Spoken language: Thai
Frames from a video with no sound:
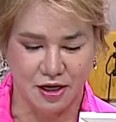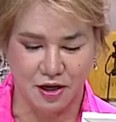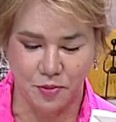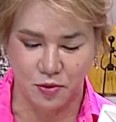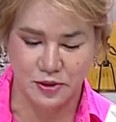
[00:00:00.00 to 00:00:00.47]

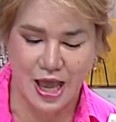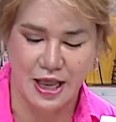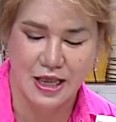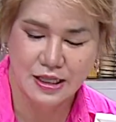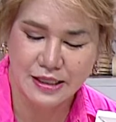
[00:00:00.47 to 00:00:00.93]
1 กระปุกให
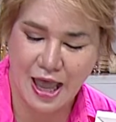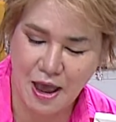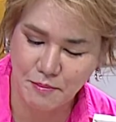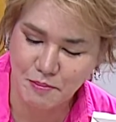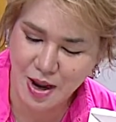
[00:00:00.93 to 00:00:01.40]
ญ่ แถ
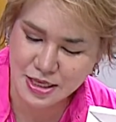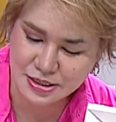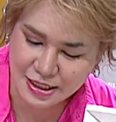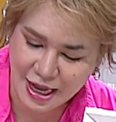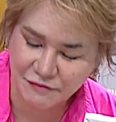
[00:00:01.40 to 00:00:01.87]
มไม
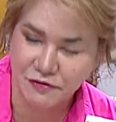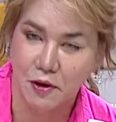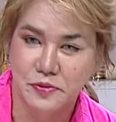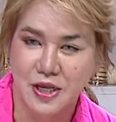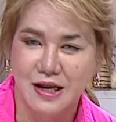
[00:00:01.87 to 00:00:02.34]
เซล่าโฟ
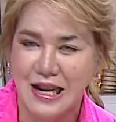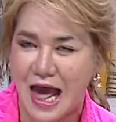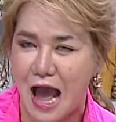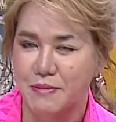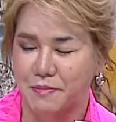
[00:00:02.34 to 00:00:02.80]
มที่
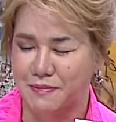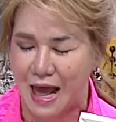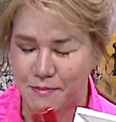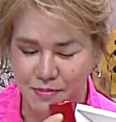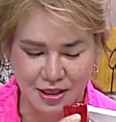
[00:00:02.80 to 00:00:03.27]
ล้างแบบ
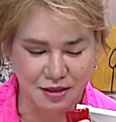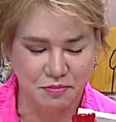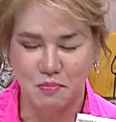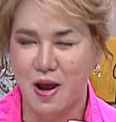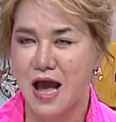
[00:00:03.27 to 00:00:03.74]
ล้ำลึ
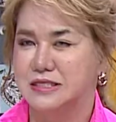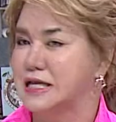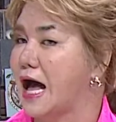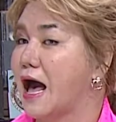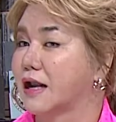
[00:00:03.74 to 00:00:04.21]
กมาก
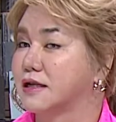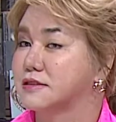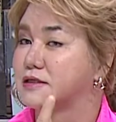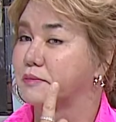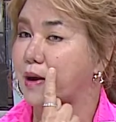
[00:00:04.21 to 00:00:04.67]
สะอาดลึ
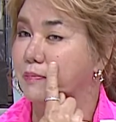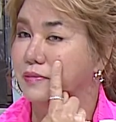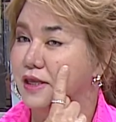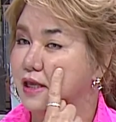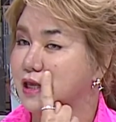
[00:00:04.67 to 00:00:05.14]
กซึ้งแบบ
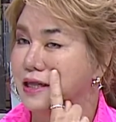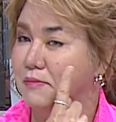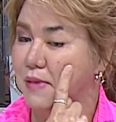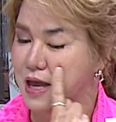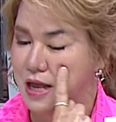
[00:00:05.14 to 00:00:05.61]
นี้ นี่
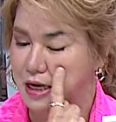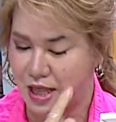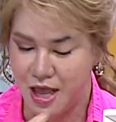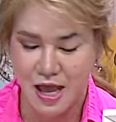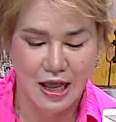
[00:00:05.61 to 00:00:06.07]
เห็นไหม
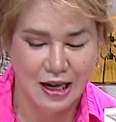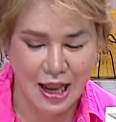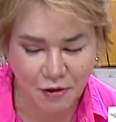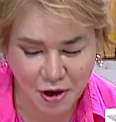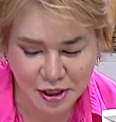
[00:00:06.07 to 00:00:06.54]
นะ
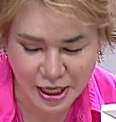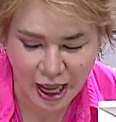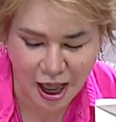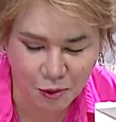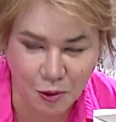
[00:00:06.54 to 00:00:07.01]
แล้วก็นี่
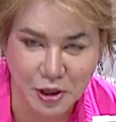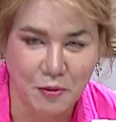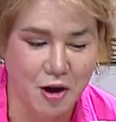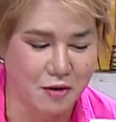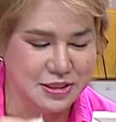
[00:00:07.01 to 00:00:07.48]
อ่ะหัว
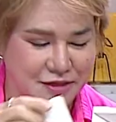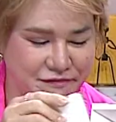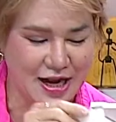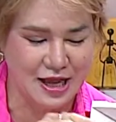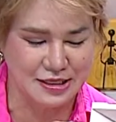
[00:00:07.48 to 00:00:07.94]
น้ำหอมจาก
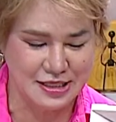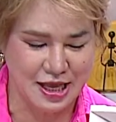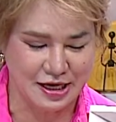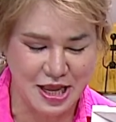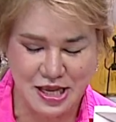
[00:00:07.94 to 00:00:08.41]
ฝรั่งเศ
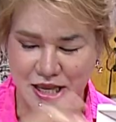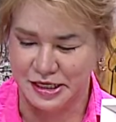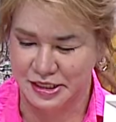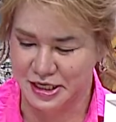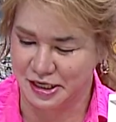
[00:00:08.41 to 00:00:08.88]
สให้
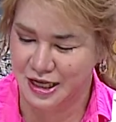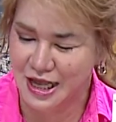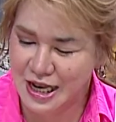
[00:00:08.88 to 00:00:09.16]
อีกหนึ่ง